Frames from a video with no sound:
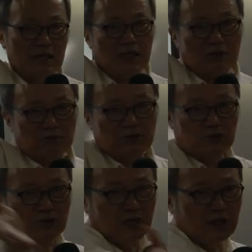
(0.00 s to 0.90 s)
이렇게 쭉
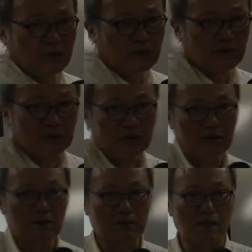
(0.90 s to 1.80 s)
내려오는
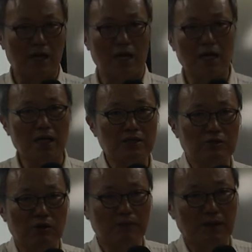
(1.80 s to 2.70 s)
그런 걸 다
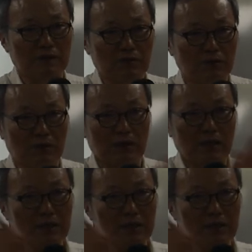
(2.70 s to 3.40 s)
지워버려가지고,